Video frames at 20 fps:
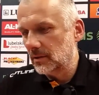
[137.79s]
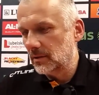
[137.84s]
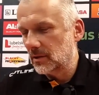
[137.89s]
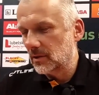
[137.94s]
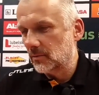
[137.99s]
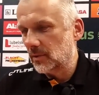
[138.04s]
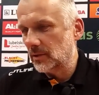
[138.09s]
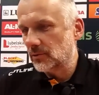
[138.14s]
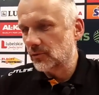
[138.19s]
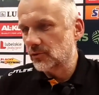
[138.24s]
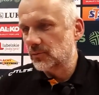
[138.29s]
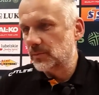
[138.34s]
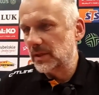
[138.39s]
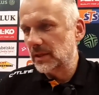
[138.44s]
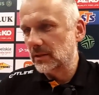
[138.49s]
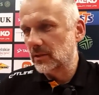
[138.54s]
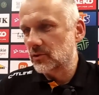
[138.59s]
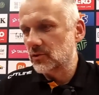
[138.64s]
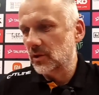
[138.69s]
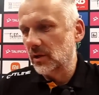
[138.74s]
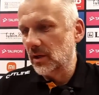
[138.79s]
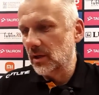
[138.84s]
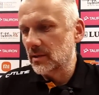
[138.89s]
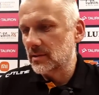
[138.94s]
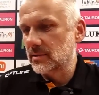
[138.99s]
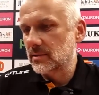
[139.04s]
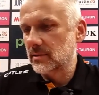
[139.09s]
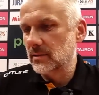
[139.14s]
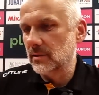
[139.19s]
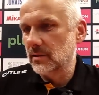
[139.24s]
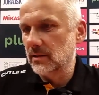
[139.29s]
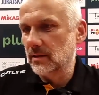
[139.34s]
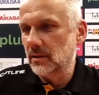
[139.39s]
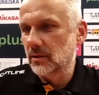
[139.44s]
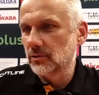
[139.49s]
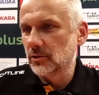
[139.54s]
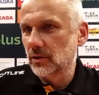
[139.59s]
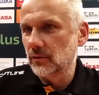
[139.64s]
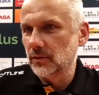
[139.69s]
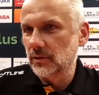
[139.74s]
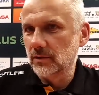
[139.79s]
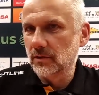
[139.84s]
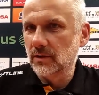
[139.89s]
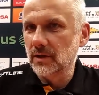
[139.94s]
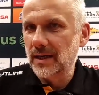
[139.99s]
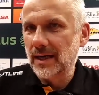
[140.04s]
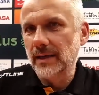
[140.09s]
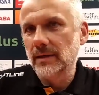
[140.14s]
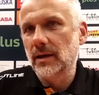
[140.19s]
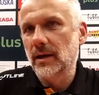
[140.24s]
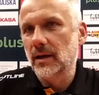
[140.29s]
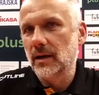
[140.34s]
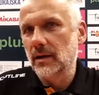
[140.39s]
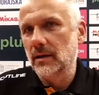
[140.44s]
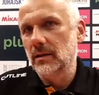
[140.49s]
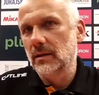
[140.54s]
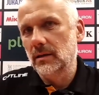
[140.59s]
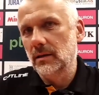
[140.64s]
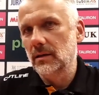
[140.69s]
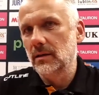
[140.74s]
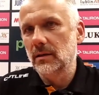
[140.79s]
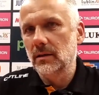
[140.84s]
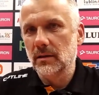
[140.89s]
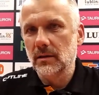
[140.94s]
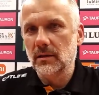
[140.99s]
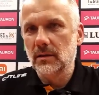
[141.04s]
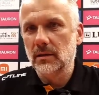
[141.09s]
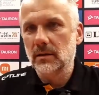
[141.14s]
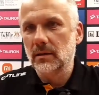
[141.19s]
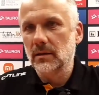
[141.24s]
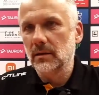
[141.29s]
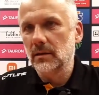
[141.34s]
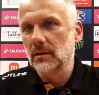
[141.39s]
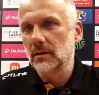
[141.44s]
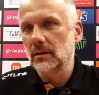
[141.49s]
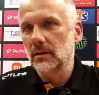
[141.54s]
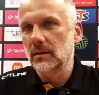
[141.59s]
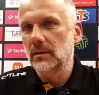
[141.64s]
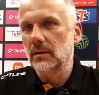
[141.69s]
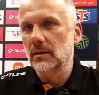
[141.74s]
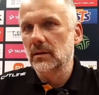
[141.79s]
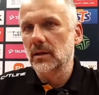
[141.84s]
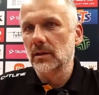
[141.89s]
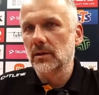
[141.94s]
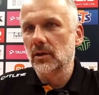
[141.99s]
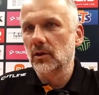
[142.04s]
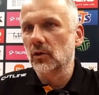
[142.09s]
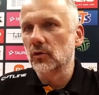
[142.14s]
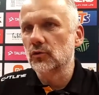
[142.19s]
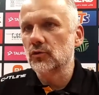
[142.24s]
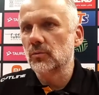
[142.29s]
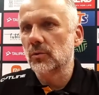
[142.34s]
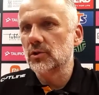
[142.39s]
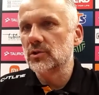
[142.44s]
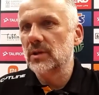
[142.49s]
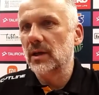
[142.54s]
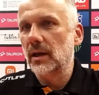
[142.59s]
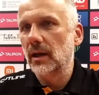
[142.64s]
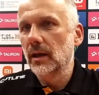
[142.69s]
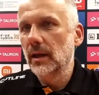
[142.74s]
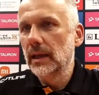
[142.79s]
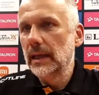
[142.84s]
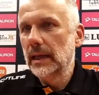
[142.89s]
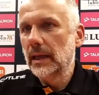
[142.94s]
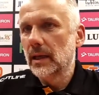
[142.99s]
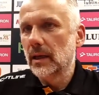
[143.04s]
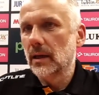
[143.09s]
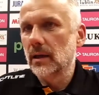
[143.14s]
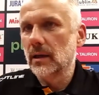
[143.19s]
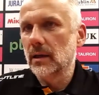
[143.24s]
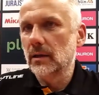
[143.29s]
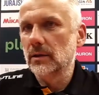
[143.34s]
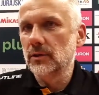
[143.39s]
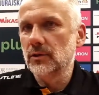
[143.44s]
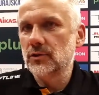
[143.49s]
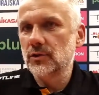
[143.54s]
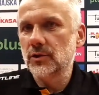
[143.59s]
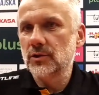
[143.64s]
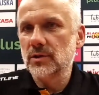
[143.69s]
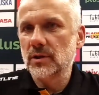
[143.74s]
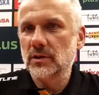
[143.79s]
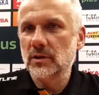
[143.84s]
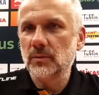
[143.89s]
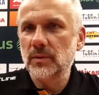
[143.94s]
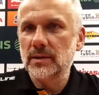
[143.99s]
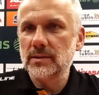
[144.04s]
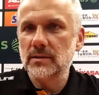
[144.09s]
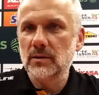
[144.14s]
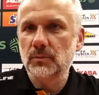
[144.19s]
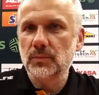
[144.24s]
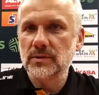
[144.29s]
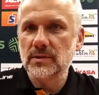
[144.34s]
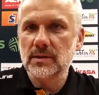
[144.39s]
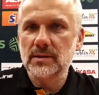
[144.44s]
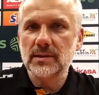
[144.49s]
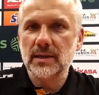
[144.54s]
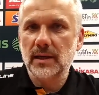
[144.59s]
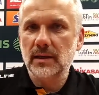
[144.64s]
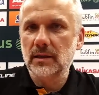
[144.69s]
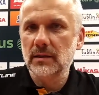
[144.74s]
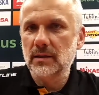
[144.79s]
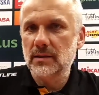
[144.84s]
Romak już praktycznie jest gotowy do grania i, i, i na niego już można E, liczyć, natomiast no, pozostali